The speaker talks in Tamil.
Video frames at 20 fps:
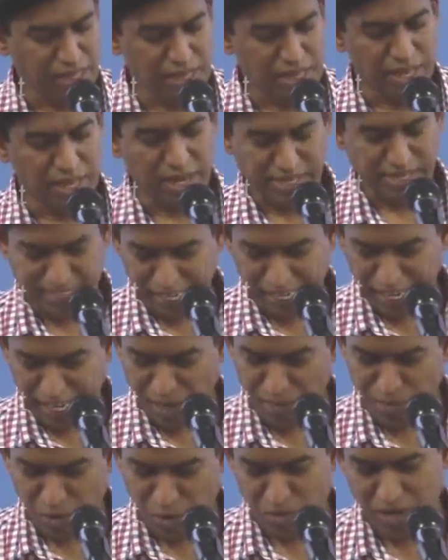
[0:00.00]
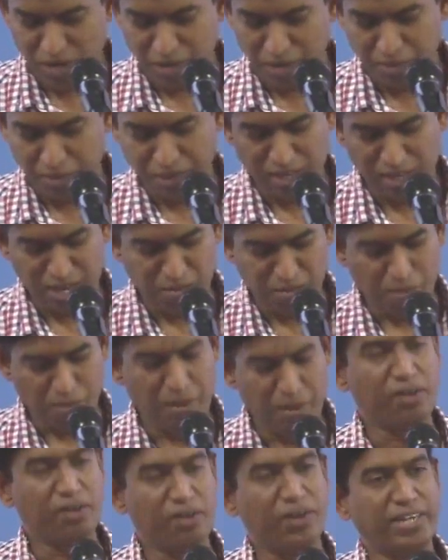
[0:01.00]
இந்த செகண்ட் மூமெண்ட்டை பற்றி தான் நம்ம
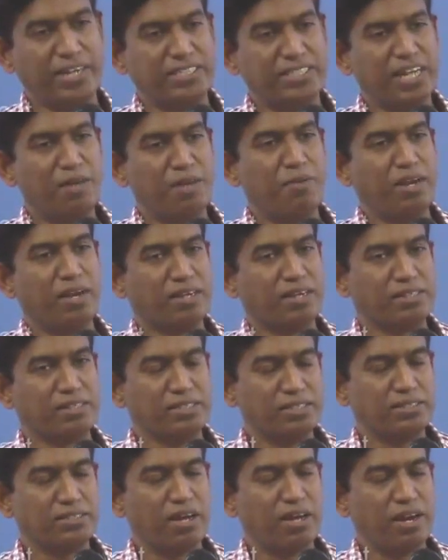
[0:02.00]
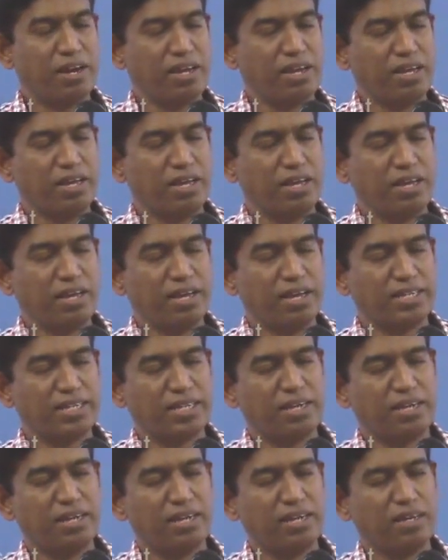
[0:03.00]
பார்க்குறோம் எரிசலேமிலிருந்து சாரி
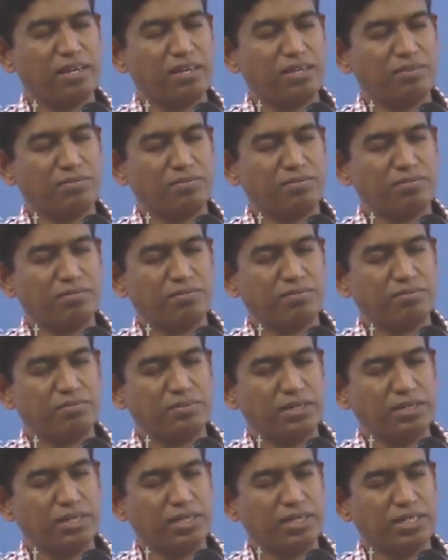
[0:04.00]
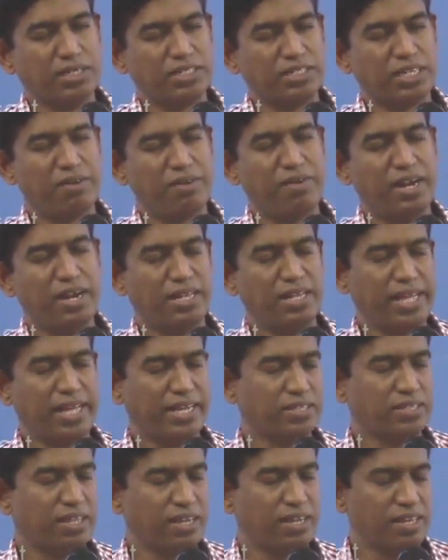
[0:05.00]
எரிசல இஸ்ரேல்
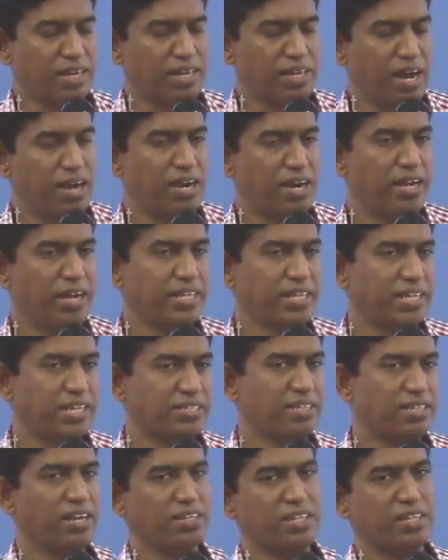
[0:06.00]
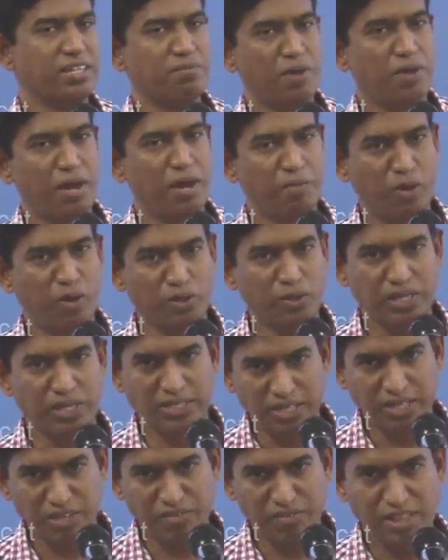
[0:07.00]
தேசத்துலேருந்து கானான் தேசத்துலேருந்து பாபிலோன்
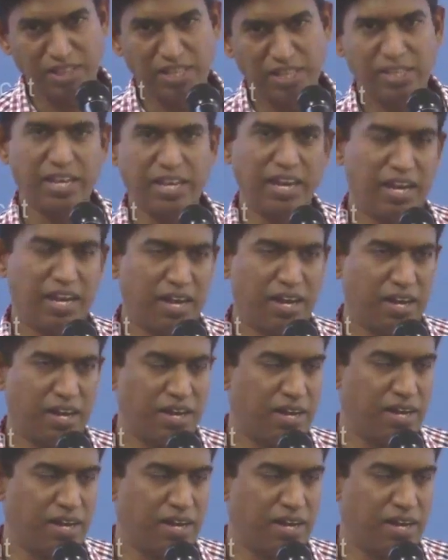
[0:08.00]
தேசத்துக்கு வந்தது எல்லா